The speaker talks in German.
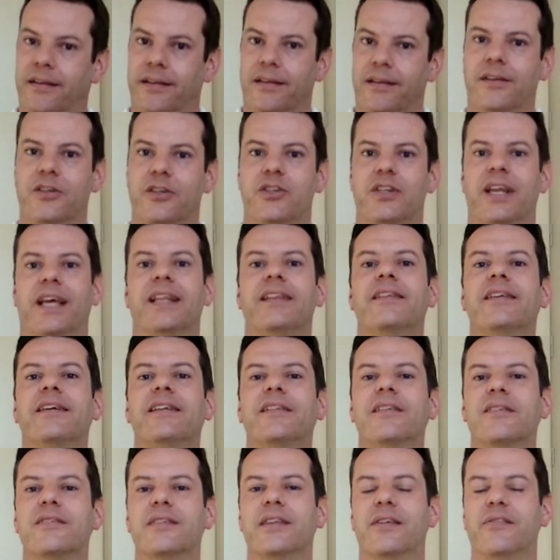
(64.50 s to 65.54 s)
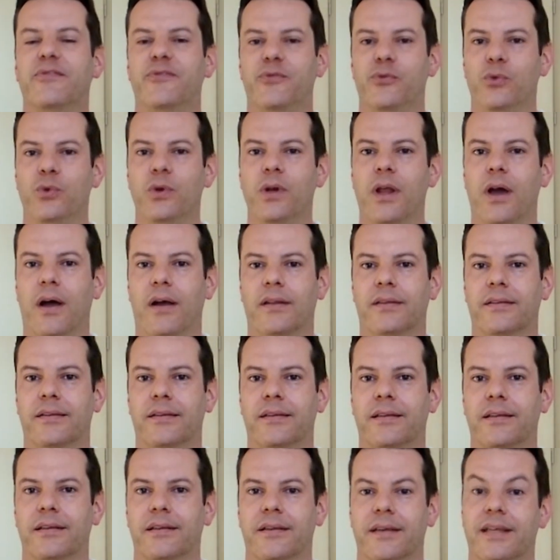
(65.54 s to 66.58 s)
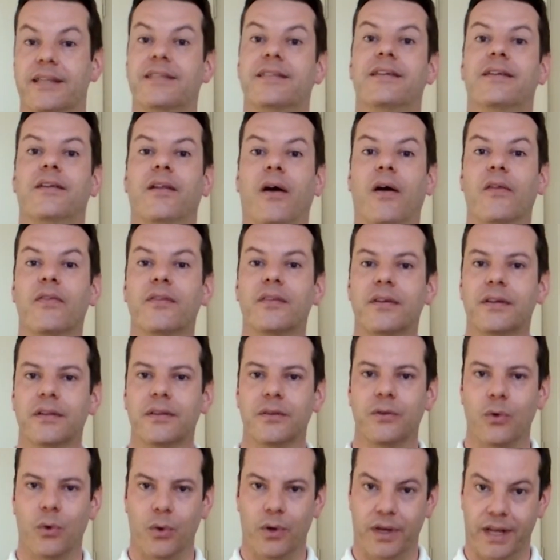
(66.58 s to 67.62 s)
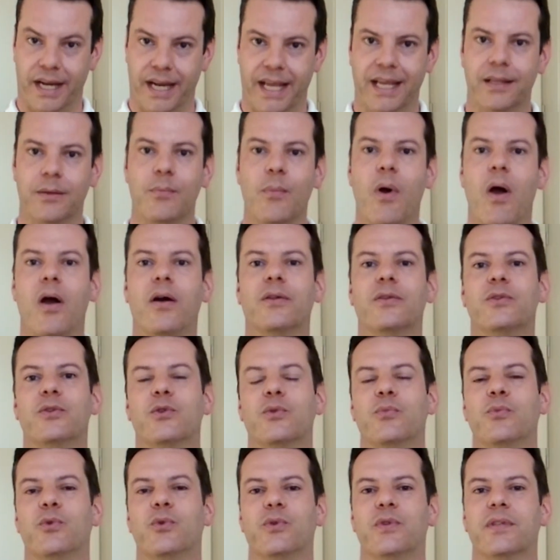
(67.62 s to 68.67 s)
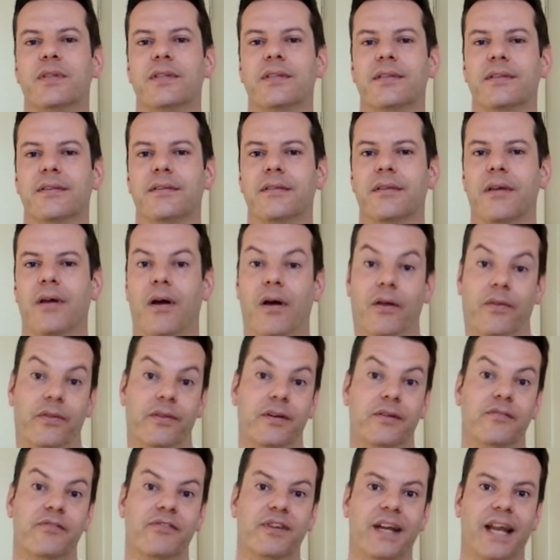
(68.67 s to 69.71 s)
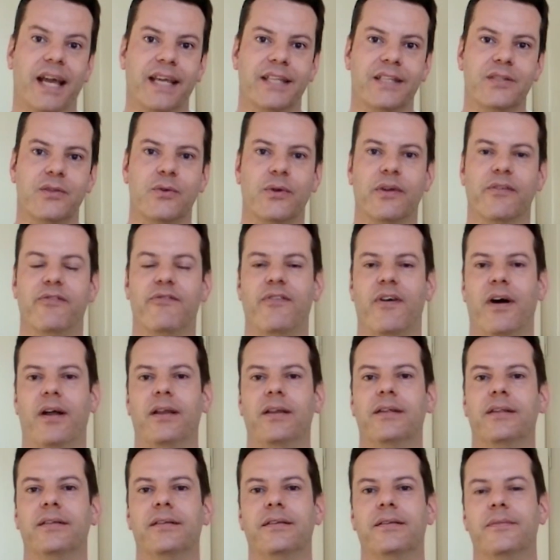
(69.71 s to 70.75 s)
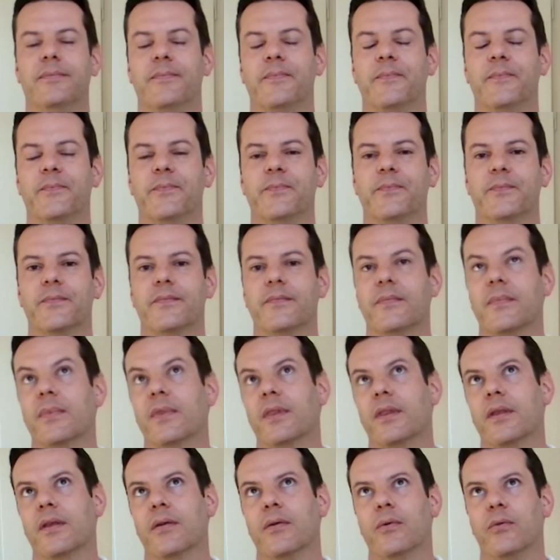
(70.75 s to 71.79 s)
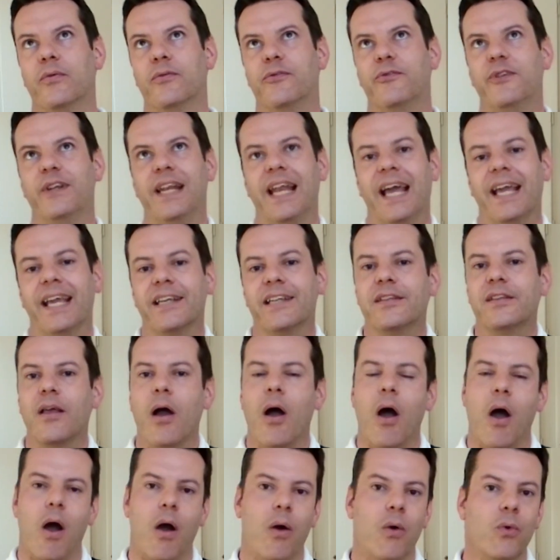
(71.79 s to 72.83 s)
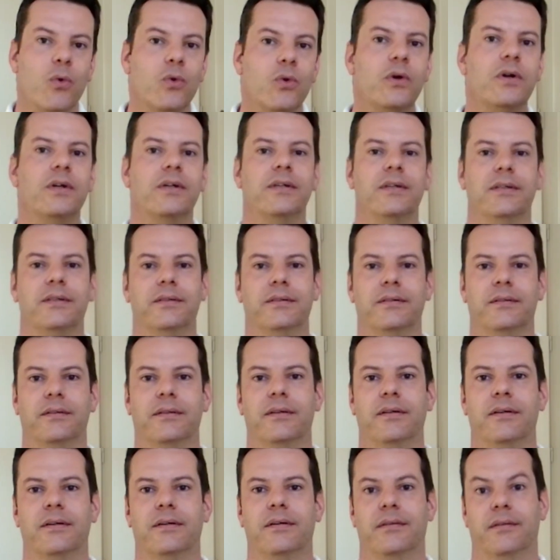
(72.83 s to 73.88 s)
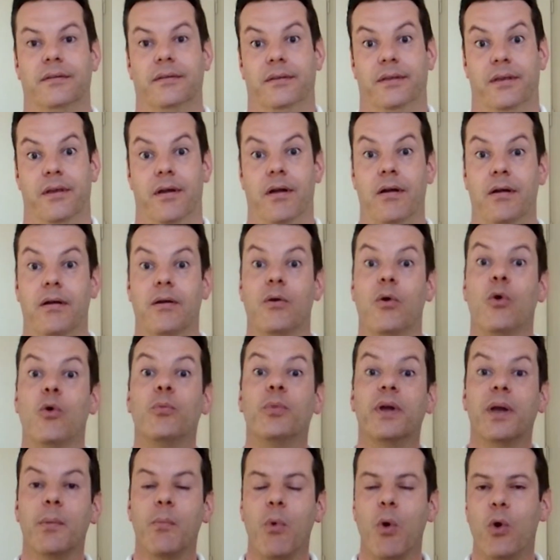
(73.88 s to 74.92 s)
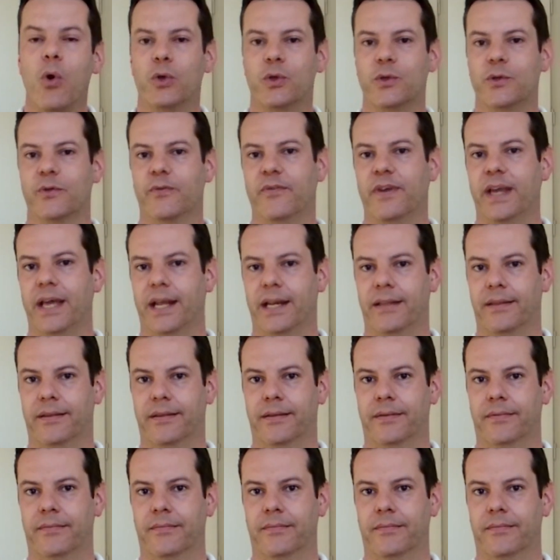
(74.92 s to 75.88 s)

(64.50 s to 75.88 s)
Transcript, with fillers: ständig das Gefühl hat, es den anderen doch recht machen zu müssen, anderen vielleicht zu gefallen und vielleicht auch, ja, um gemocht zu werden.